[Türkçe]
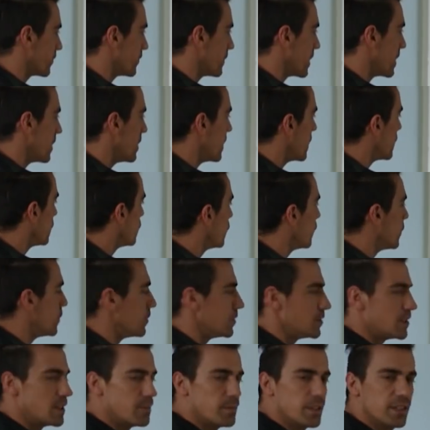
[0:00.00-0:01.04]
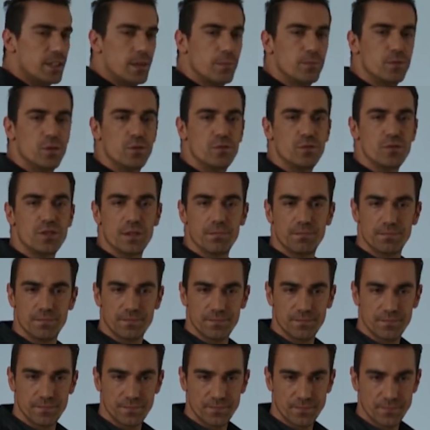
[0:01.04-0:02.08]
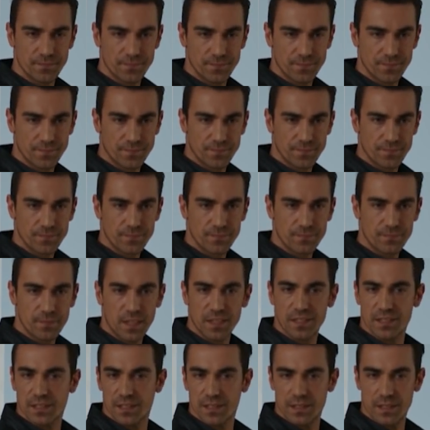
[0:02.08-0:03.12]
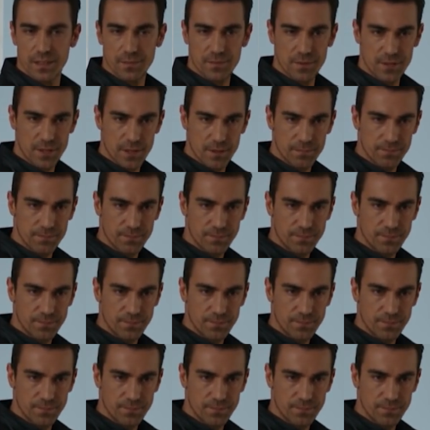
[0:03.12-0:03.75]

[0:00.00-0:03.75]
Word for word: Birilerini öldüreceğim, adam döveceğim. Baskın yapacağım.